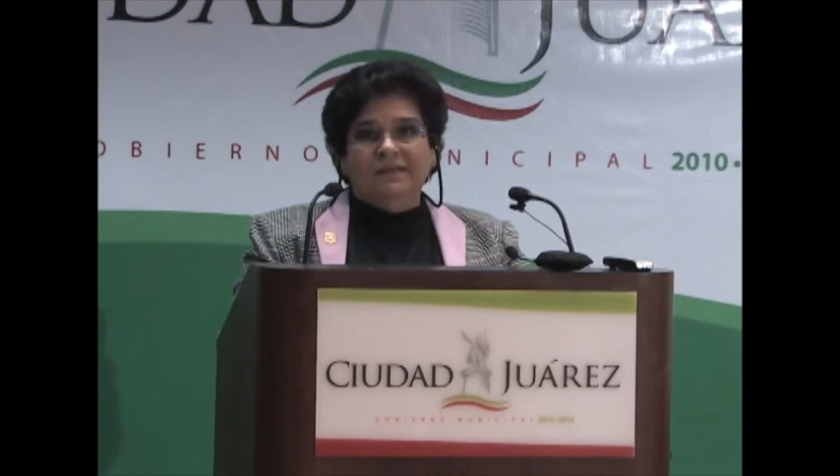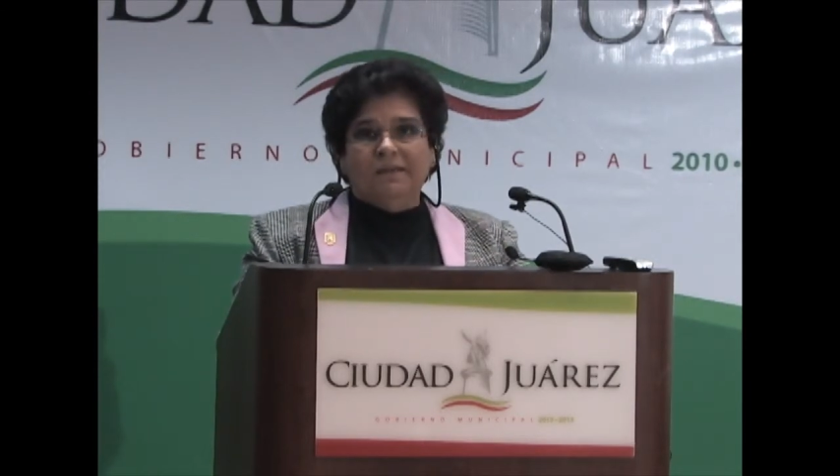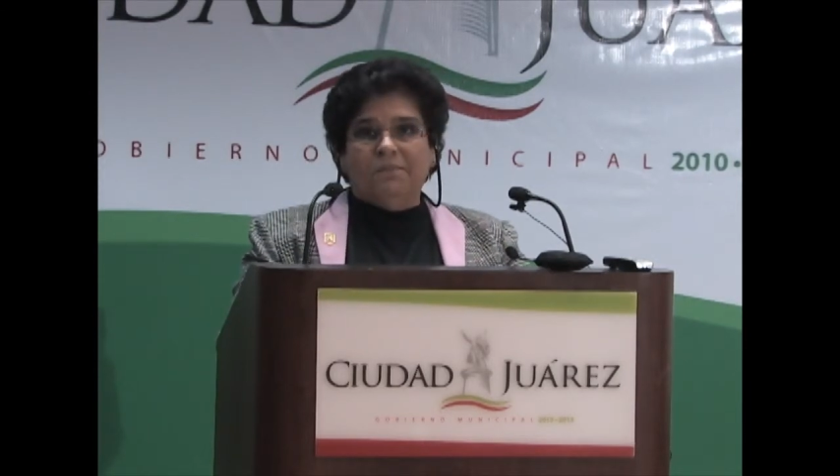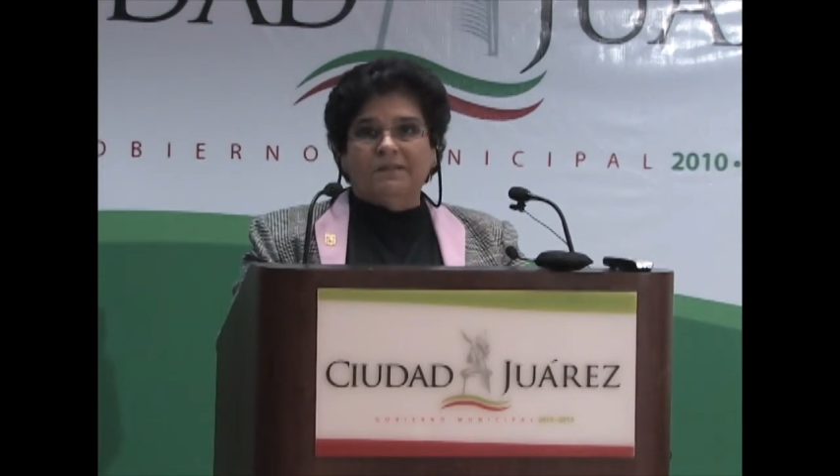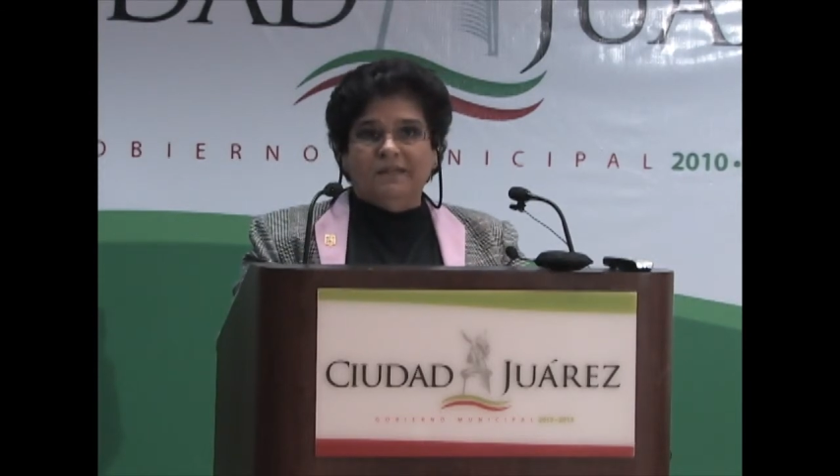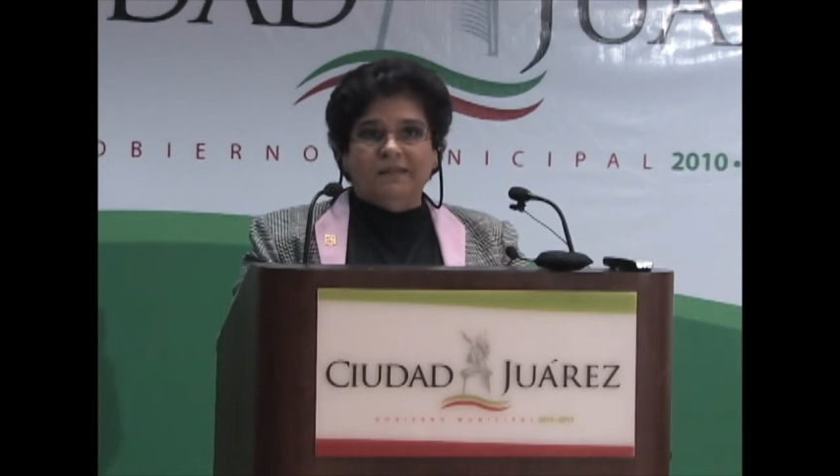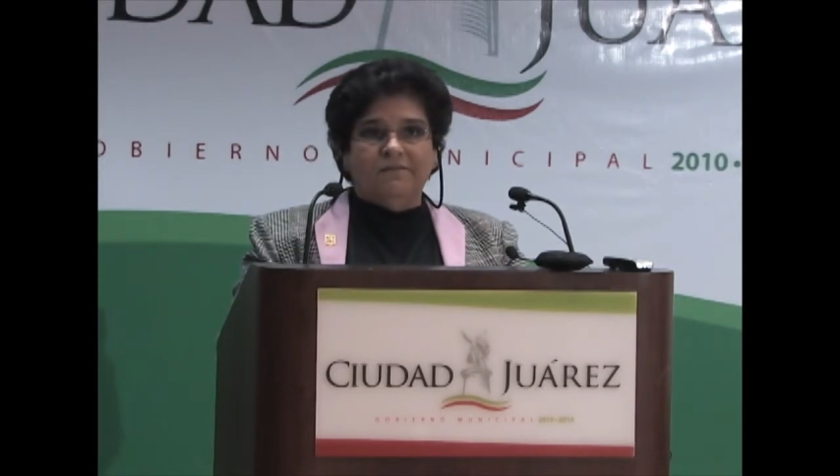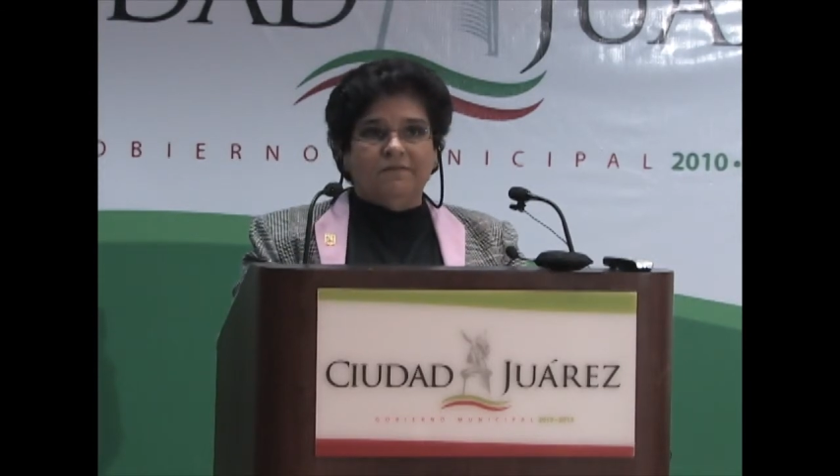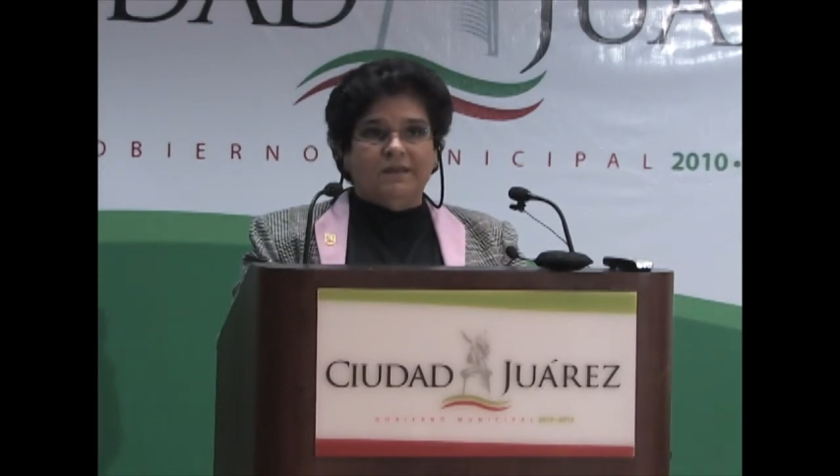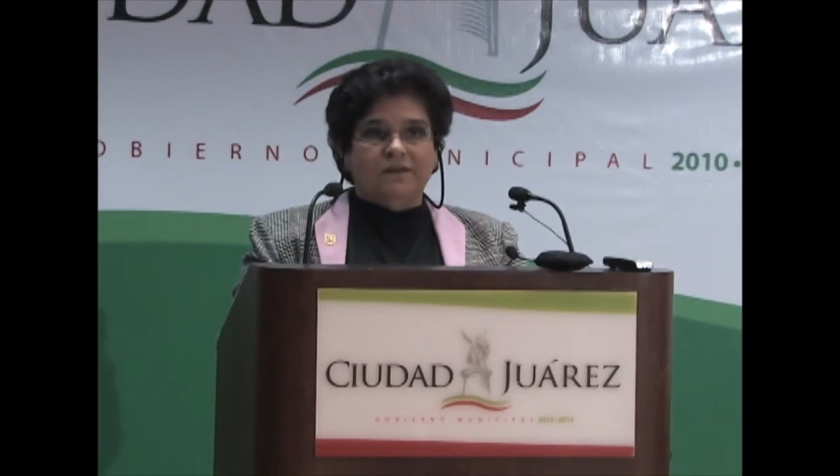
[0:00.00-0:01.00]
y a partir
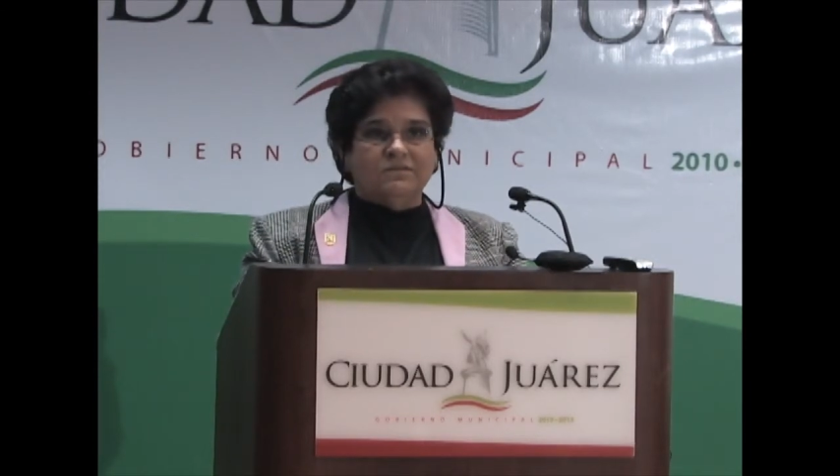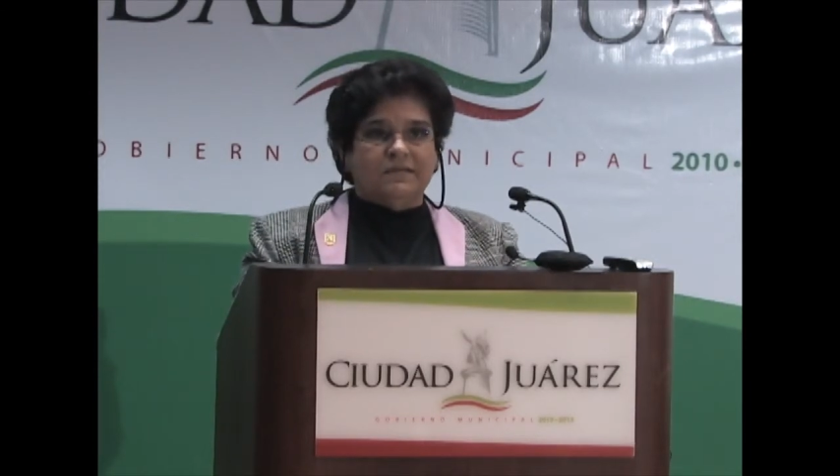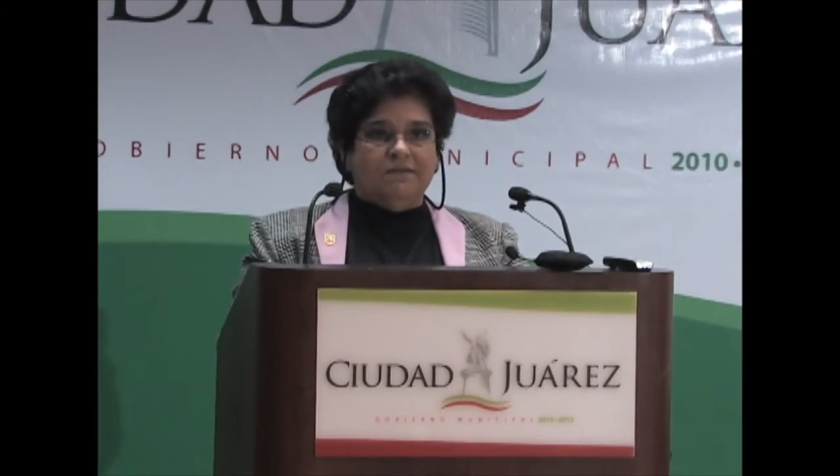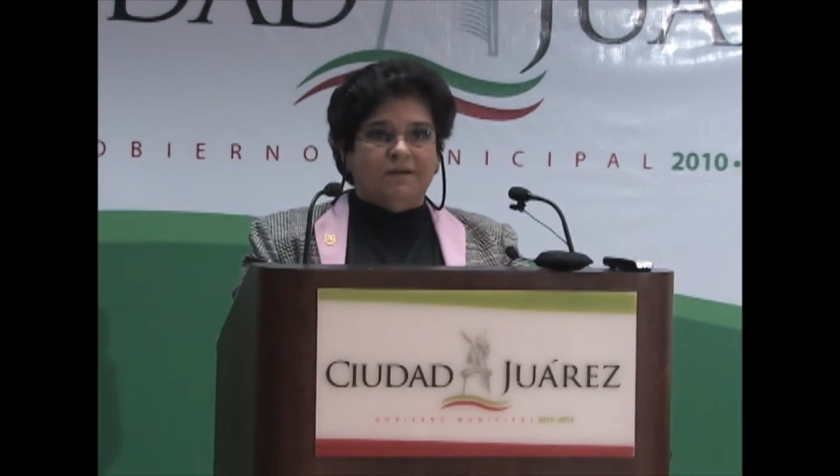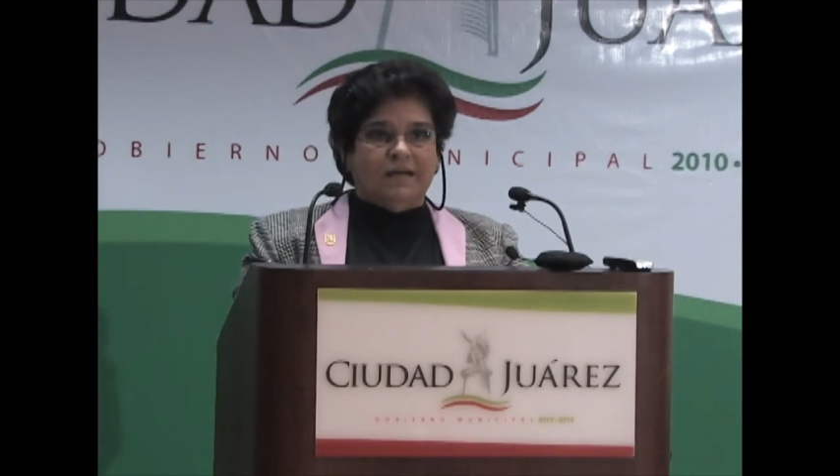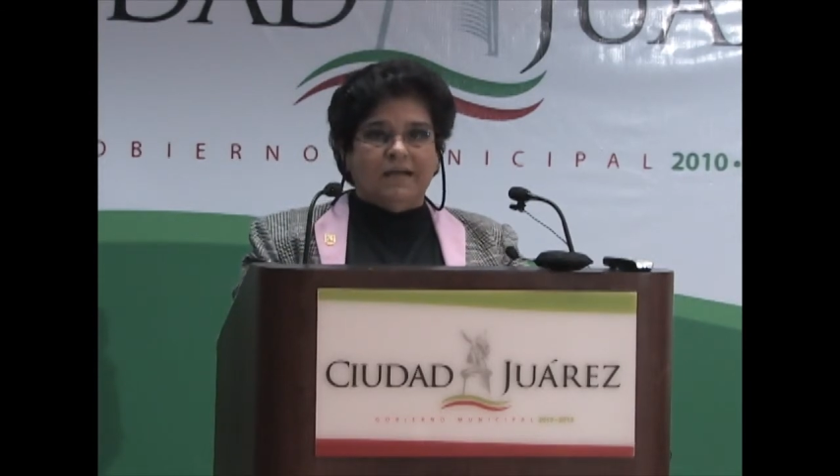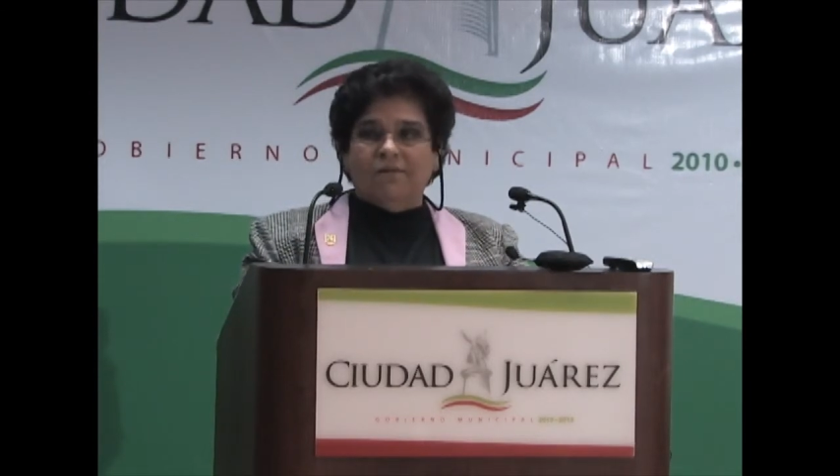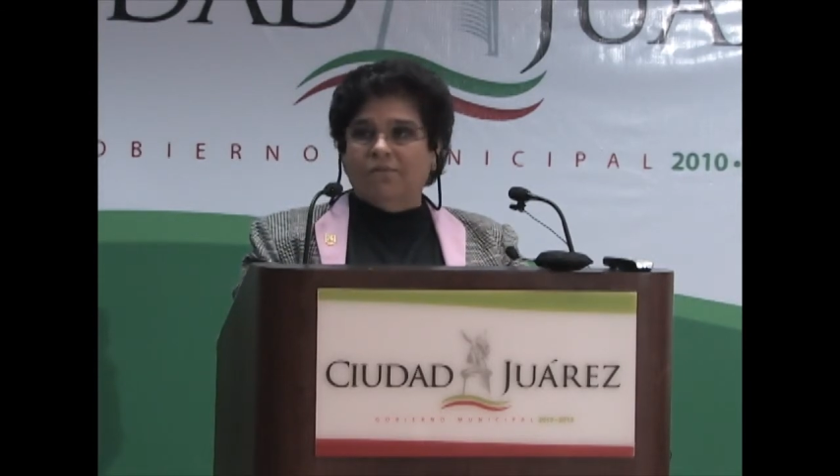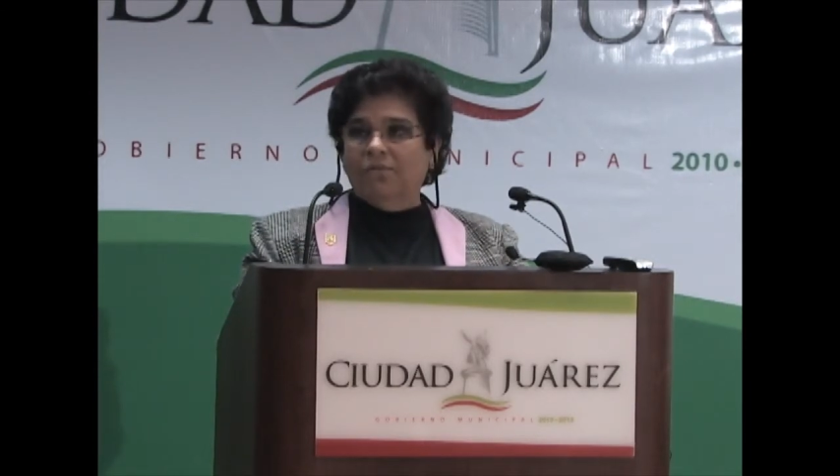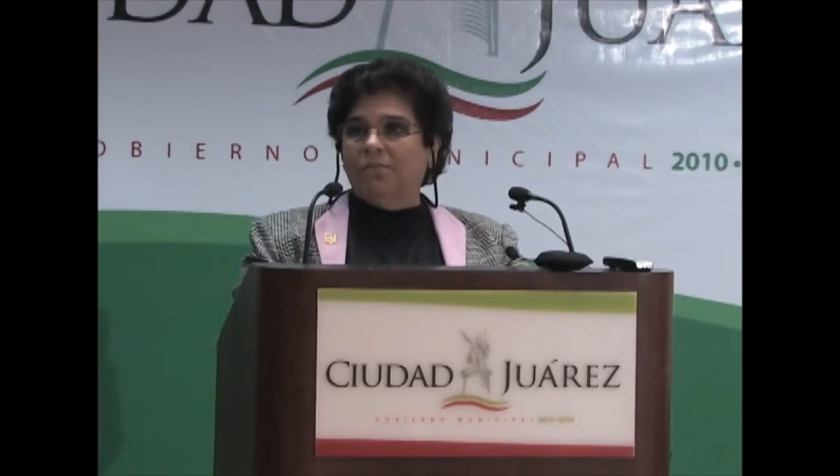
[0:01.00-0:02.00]
de febrero se llevará a cabo